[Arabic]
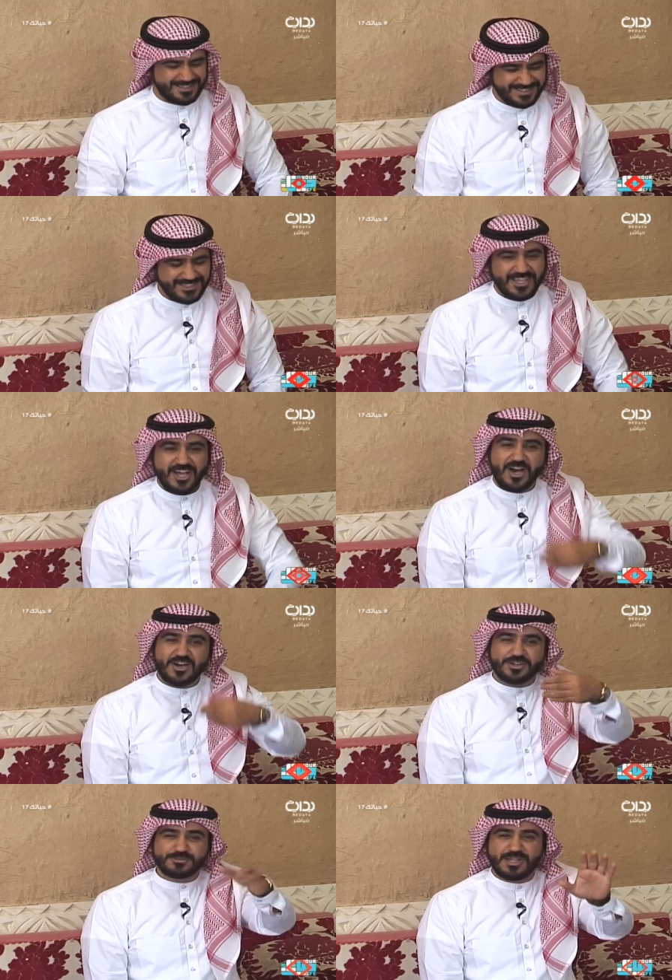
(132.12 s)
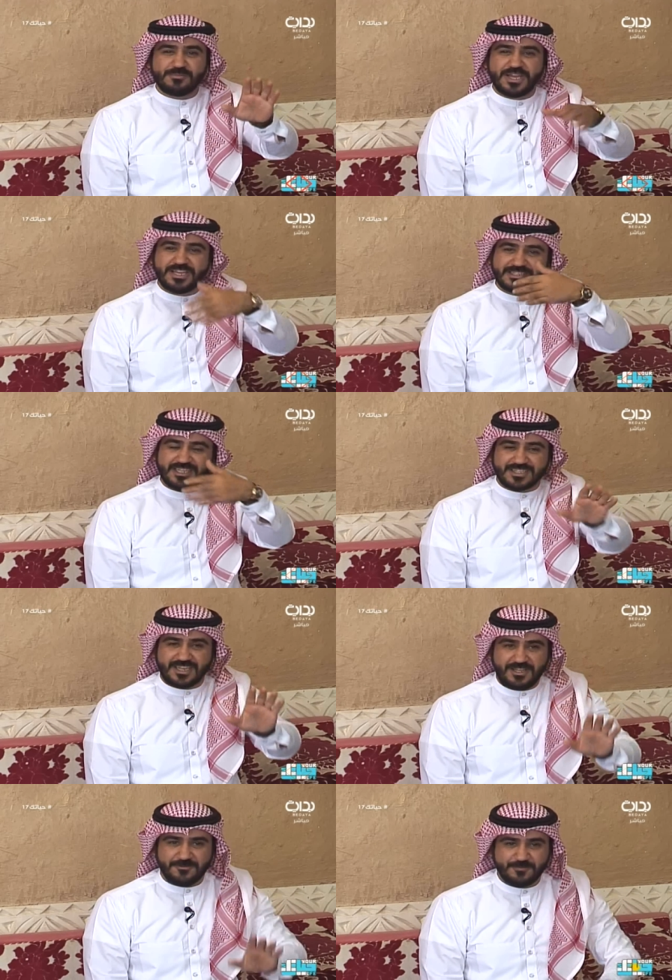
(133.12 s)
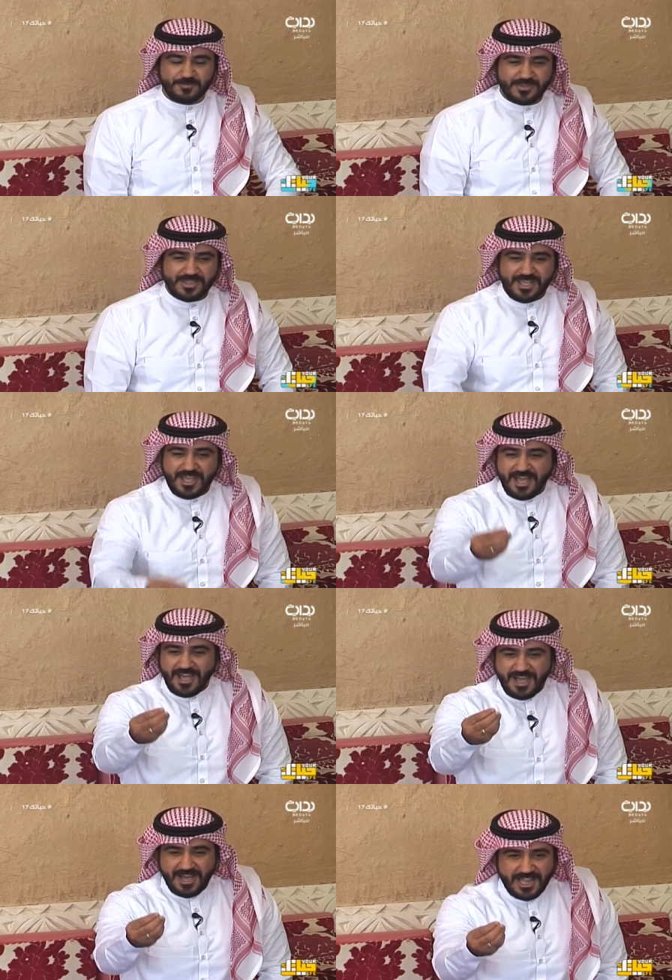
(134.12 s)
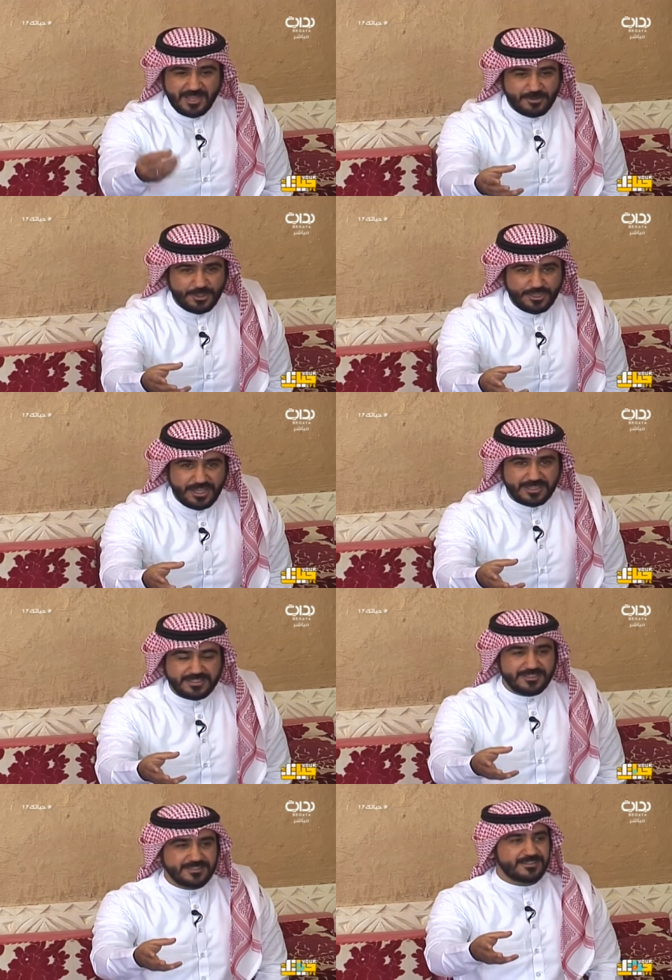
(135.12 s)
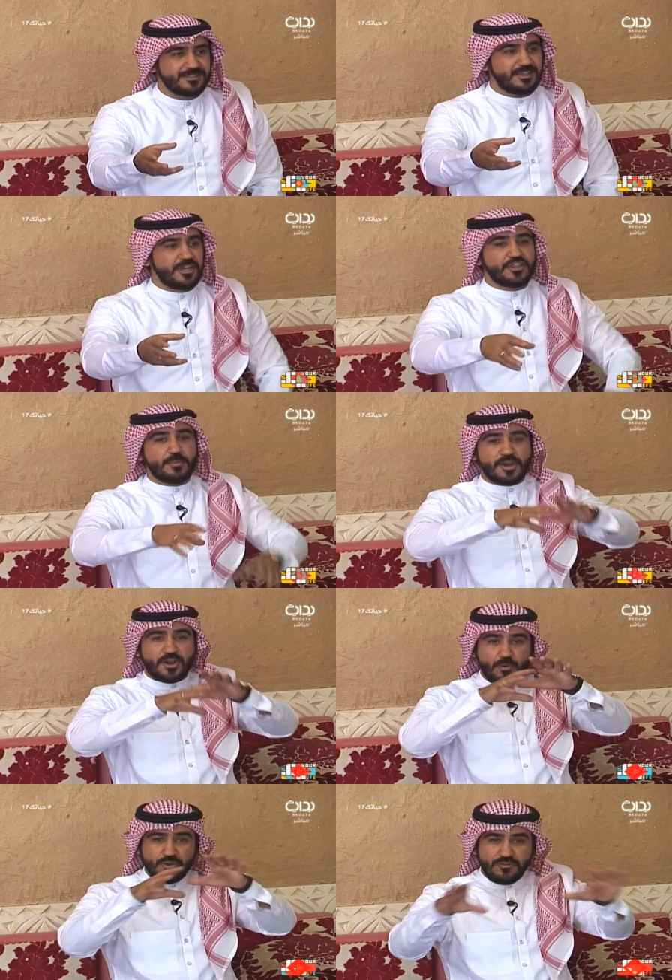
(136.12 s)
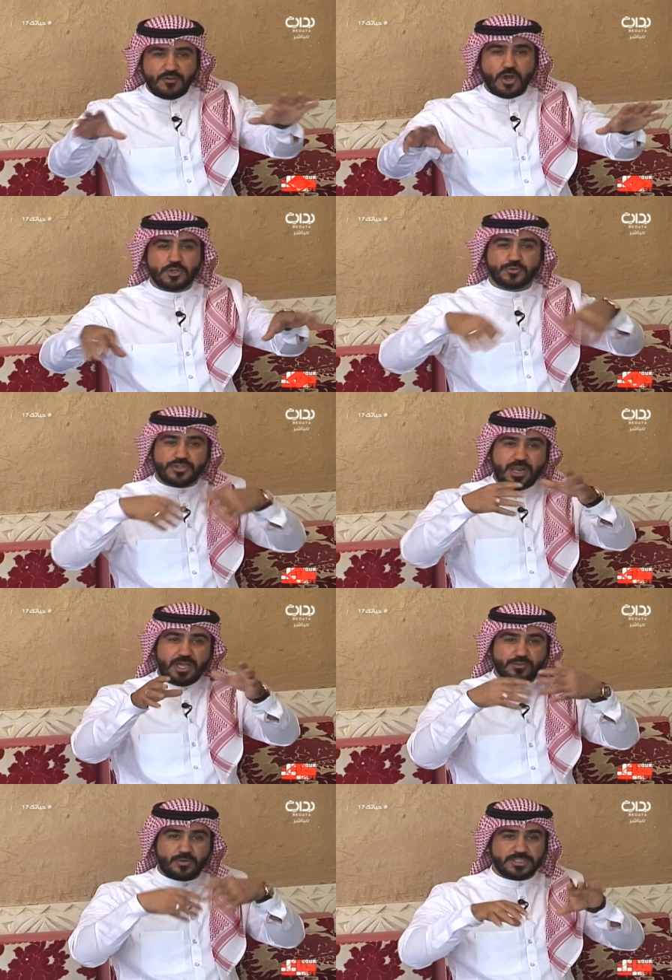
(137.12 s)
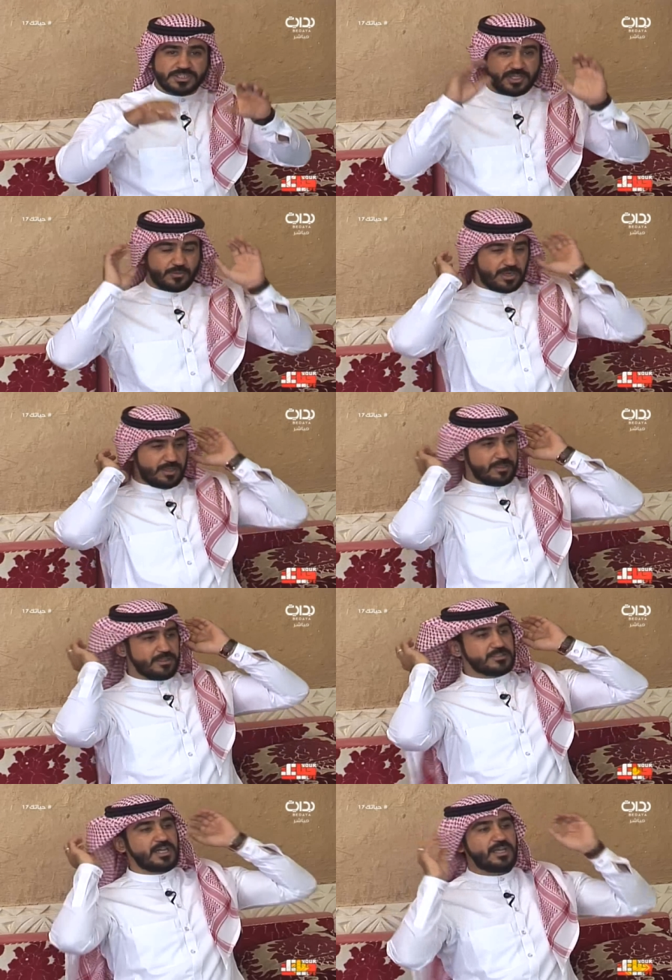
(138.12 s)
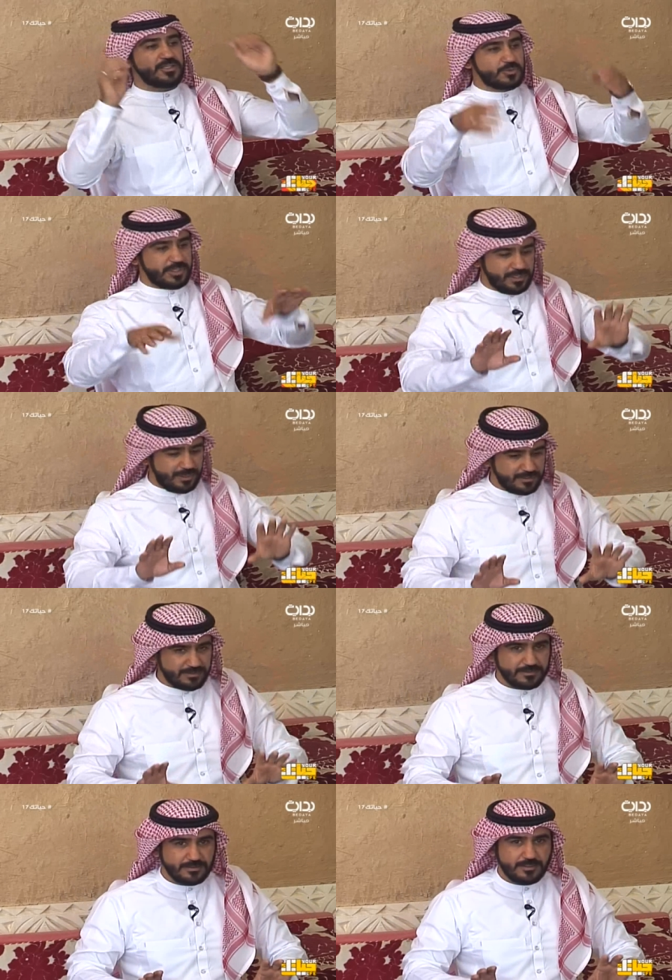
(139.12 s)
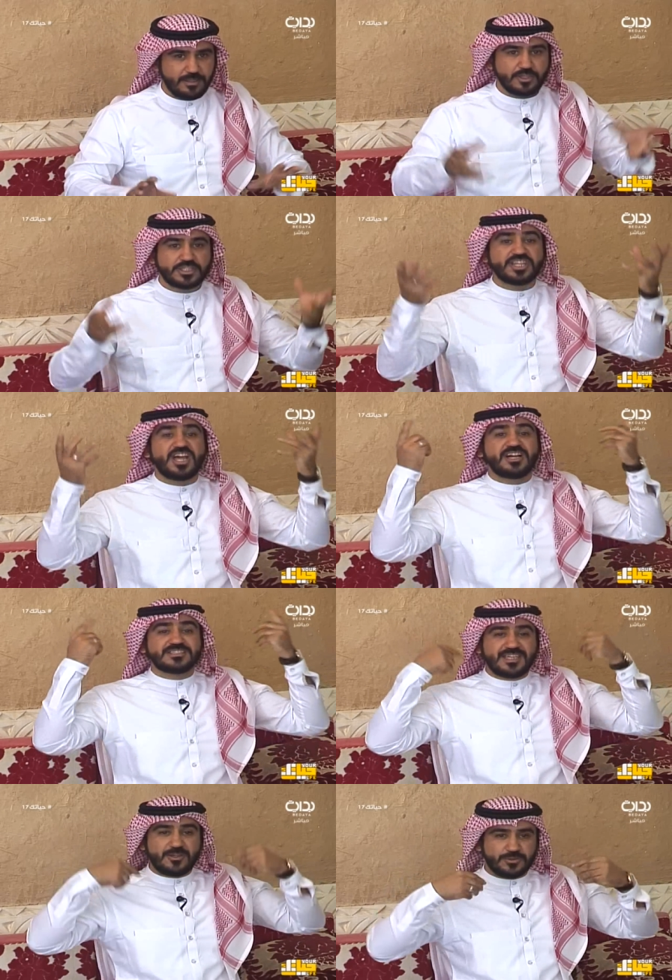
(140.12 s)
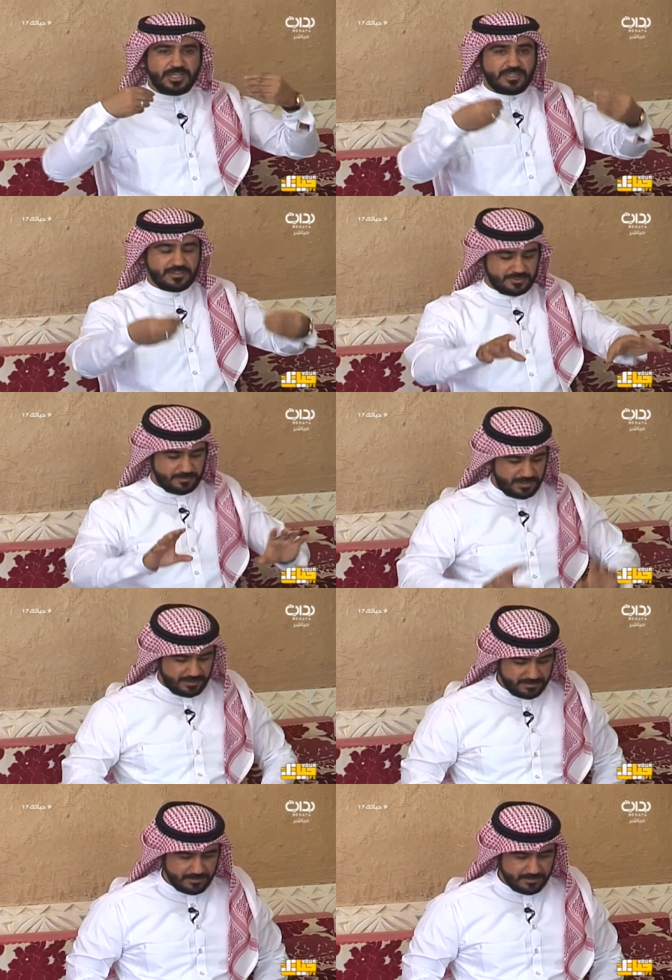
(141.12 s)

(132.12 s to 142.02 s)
نعم مش اخرج مش من البيت اطلع الله يقويه الامر الثاني اذا مره وقفت وطلعت ولا شيء ولا تعال انت وياها تنازل وتعال اقعد معها